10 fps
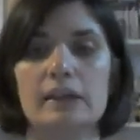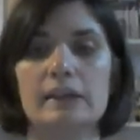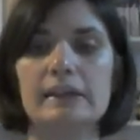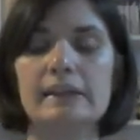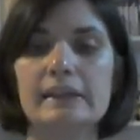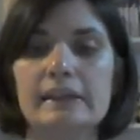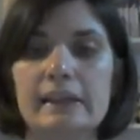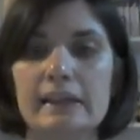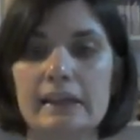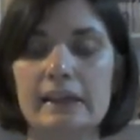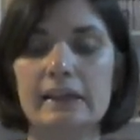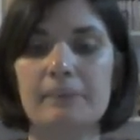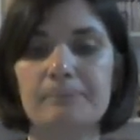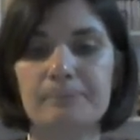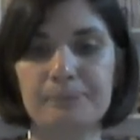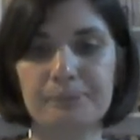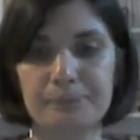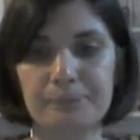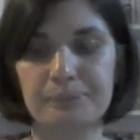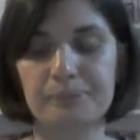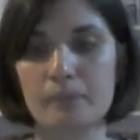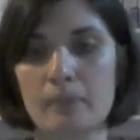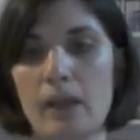Il, ehm,